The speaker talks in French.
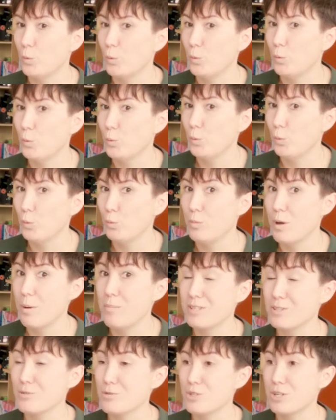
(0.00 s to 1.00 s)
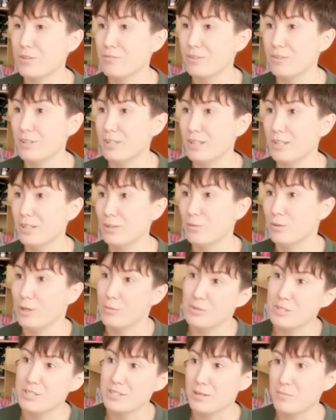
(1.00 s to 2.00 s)
euh euh, bah, Parce que j'avais une
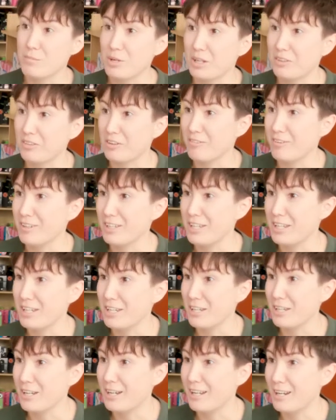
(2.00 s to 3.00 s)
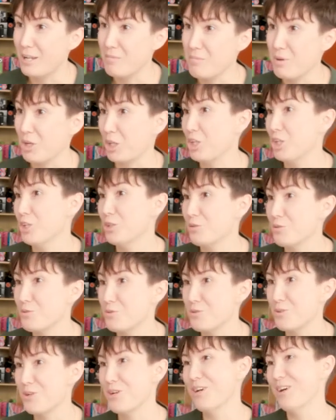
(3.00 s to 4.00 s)
amie, sa mère travaillait à la mairie. Oh, ah,
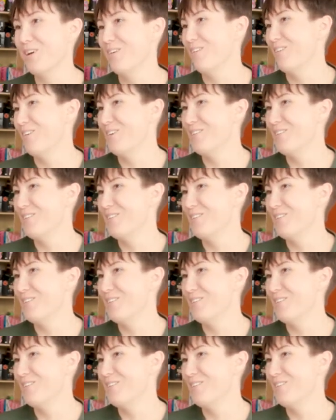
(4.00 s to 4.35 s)
bon, bah,